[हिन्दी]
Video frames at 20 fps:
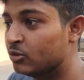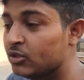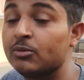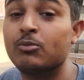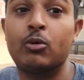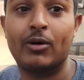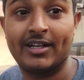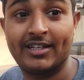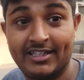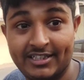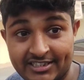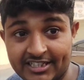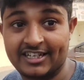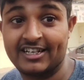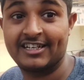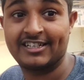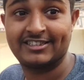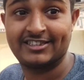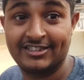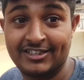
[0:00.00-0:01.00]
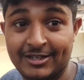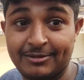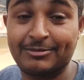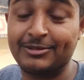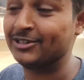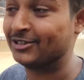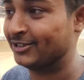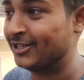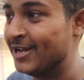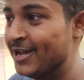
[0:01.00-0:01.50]
मुझे मोबाइल नहीं चलाना चाहिए
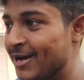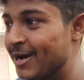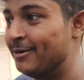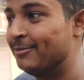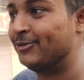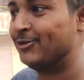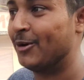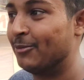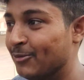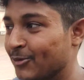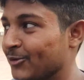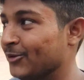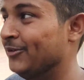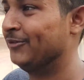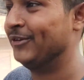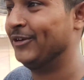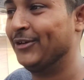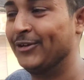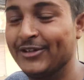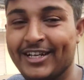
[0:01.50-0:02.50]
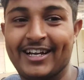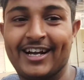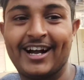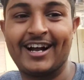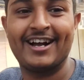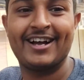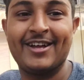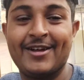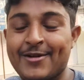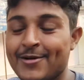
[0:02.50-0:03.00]
अभी अभी जो आप लोगों ने वीडियो
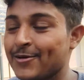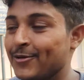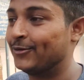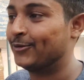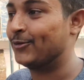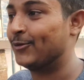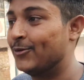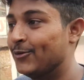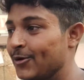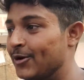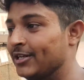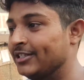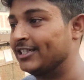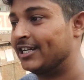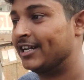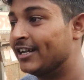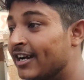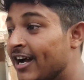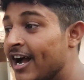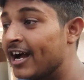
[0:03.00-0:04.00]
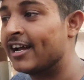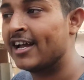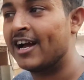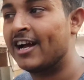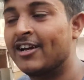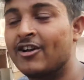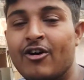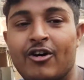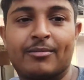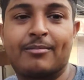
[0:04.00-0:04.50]
देखा तो अचानक आगे
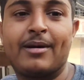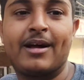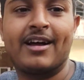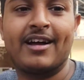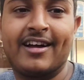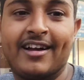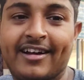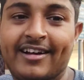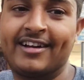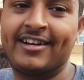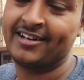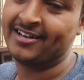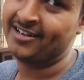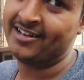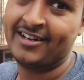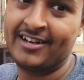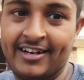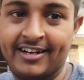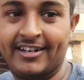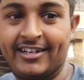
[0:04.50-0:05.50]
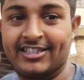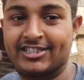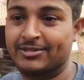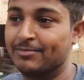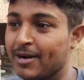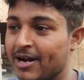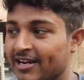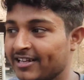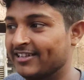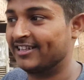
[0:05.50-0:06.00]
आ गया और मैं डिस
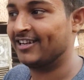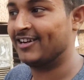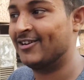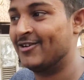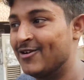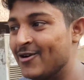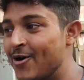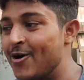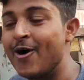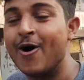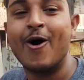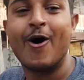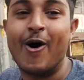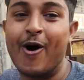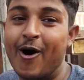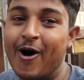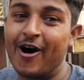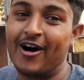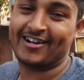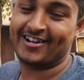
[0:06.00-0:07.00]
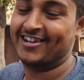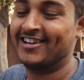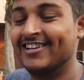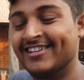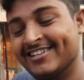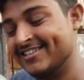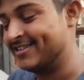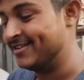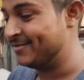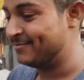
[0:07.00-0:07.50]
मार दिया और
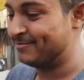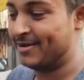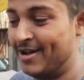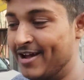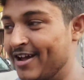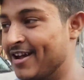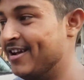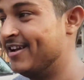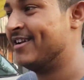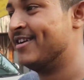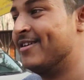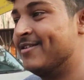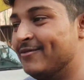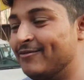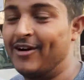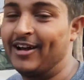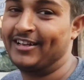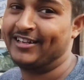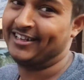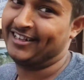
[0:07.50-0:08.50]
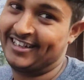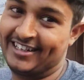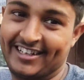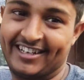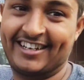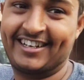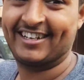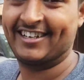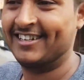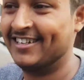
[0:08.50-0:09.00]
मैं फाइनली
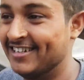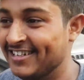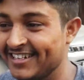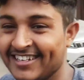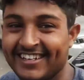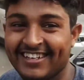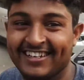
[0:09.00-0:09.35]
गिर